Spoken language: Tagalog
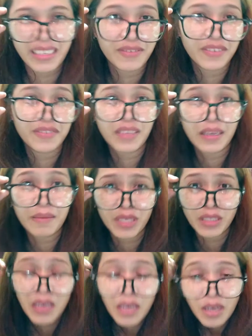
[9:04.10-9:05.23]
50 mas
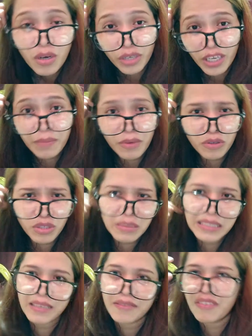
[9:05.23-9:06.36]
okayan pa ako sa mga
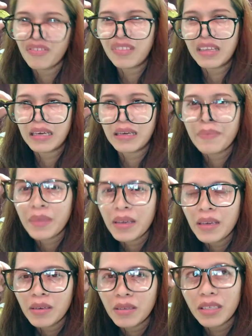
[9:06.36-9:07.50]
tag 50 kay
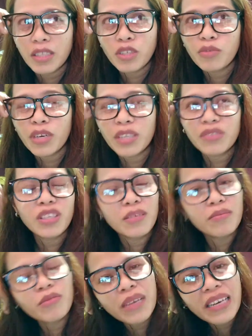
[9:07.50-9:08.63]
na, nasubukan ko na din
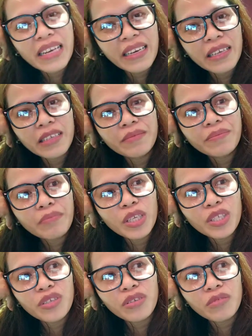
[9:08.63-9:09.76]
bumili ng
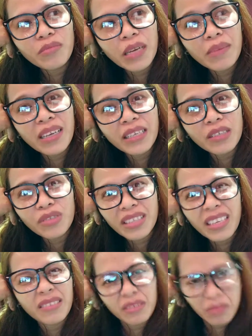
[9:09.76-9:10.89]
medyo mahal-mahal lang konti
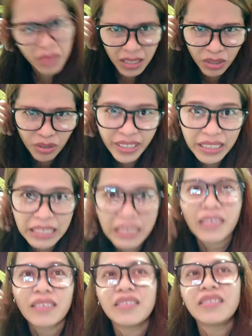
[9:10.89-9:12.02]
yung mga tag 200
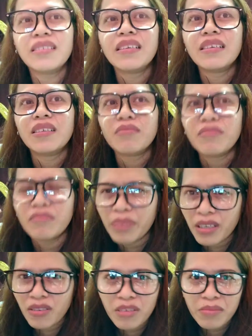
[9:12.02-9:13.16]
agad pareho
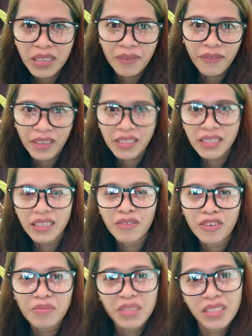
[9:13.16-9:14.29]
ra mag-effects tag ko
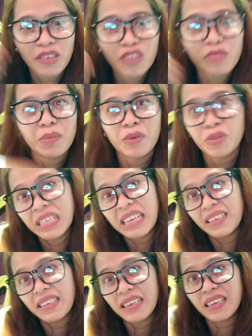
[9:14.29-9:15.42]
mas na yun pamukus kilid-kilid